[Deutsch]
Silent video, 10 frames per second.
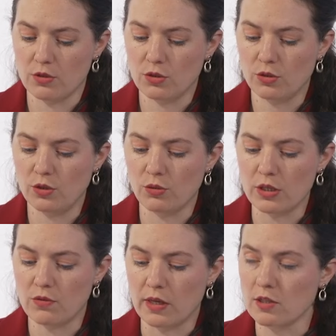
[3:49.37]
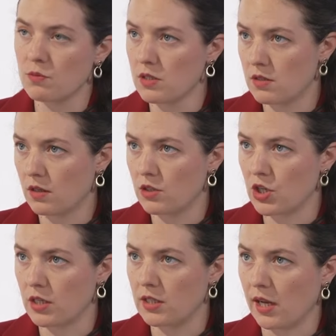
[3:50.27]
aber noch, die US-Finanzministerin
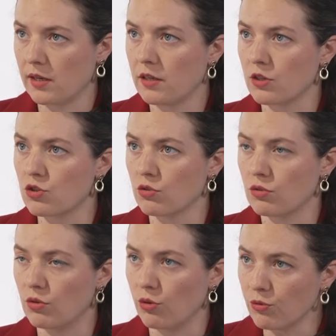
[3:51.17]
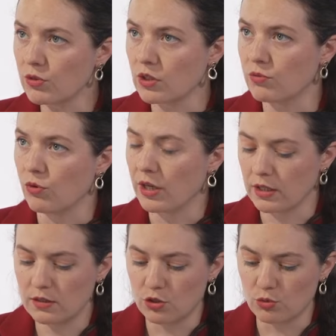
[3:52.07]
Janet Yellen hat schon öfter
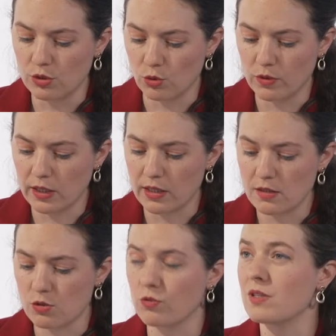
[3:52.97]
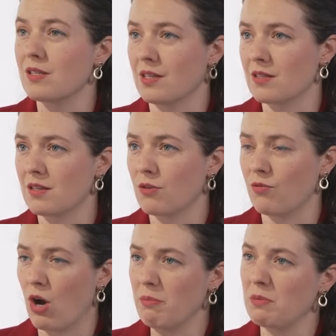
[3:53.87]
gefordert, die Schuldenobergrenze, so wie sie in jetziger
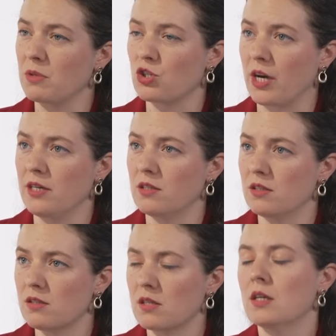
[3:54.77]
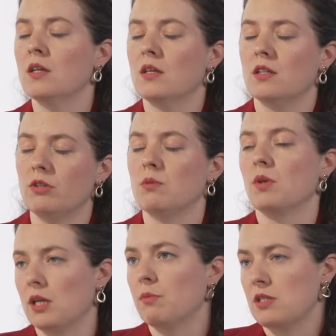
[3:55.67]
Form eben gestaltet ist, die wird eben
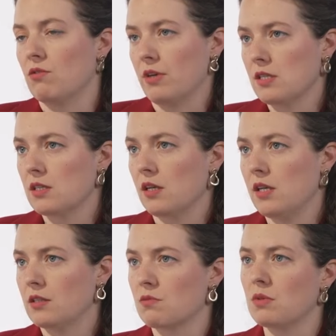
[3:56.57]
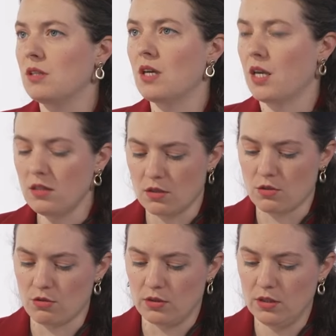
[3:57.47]
regelmäßig festgelegt, dass man die
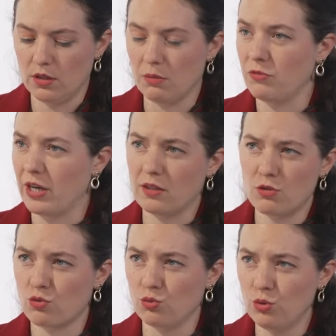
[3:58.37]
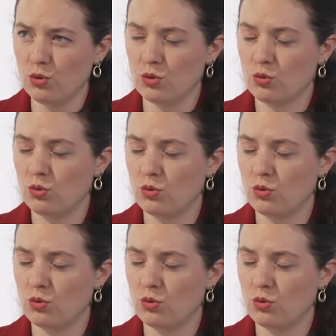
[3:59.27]
ändern soll. Ähm, wäre das gut?